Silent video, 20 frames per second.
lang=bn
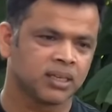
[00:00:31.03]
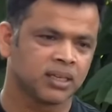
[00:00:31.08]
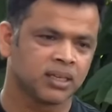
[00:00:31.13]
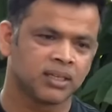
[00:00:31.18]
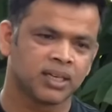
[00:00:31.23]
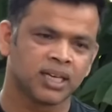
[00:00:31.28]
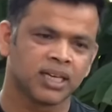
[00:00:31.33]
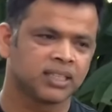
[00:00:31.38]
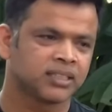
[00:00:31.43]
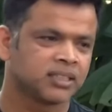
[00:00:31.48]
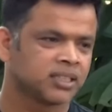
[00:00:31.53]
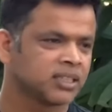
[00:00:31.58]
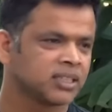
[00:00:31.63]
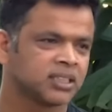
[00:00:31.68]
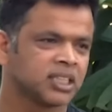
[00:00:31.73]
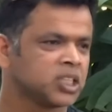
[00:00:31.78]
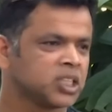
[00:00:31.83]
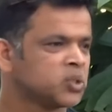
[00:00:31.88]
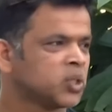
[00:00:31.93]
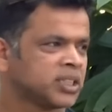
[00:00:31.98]
ক্রিকেটারের
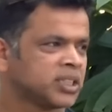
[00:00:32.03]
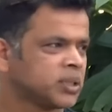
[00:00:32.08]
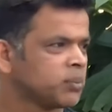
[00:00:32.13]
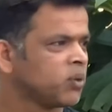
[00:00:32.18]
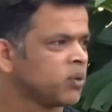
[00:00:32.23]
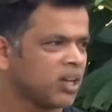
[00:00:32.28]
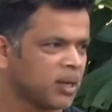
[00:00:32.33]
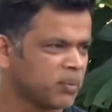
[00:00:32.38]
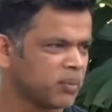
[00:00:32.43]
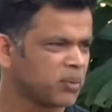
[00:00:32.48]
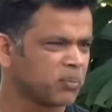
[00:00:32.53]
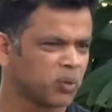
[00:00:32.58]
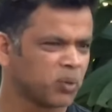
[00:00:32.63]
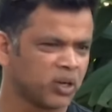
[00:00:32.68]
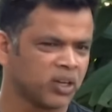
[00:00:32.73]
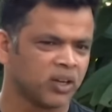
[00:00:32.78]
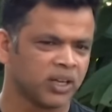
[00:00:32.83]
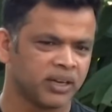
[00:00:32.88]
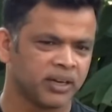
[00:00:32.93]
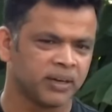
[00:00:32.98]
কাছে কিছু আছে বলে আমার মনে
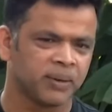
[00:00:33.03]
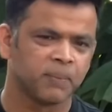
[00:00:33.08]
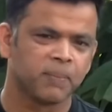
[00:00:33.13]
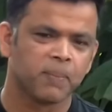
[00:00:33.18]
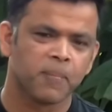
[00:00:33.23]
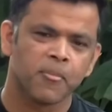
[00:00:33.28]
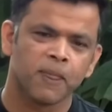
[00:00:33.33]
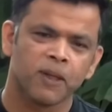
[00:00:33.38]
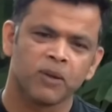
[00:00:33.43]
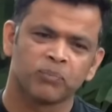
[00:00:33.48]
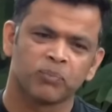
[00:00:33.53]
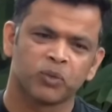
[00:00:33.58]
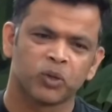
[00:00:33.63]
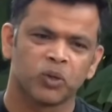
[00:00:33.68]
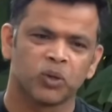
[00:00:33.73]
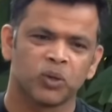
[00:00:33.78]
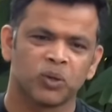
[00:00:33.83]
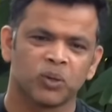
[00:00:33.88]
হয় না তো